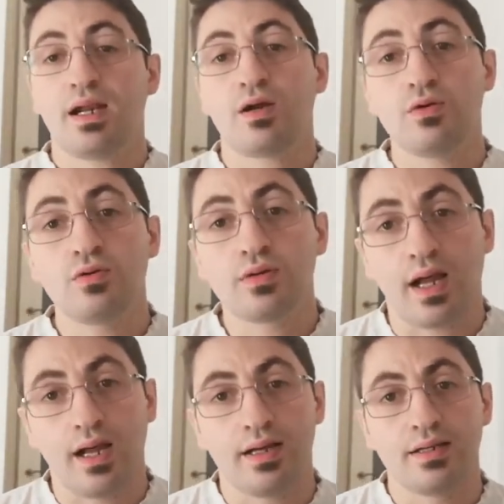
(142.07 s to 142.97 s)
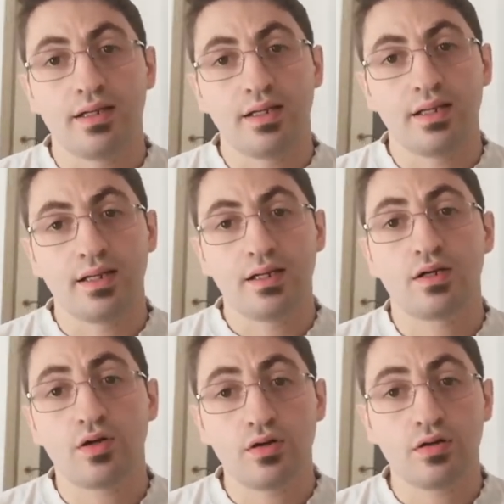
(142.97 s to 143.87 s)
paragona le,
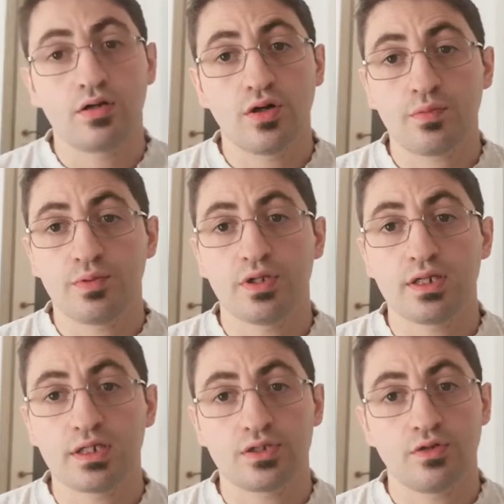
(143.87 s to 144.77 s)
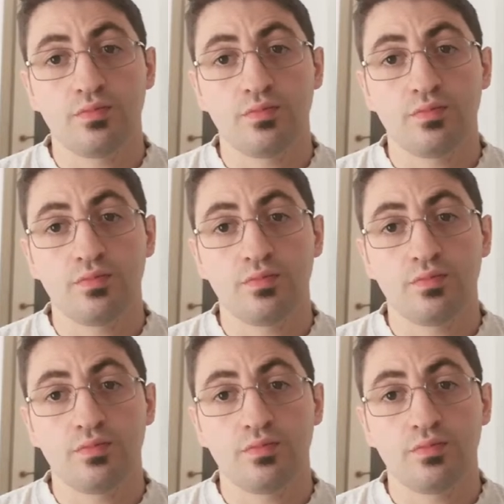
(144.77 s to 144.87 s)
il, cor- il, corpo di Cristo,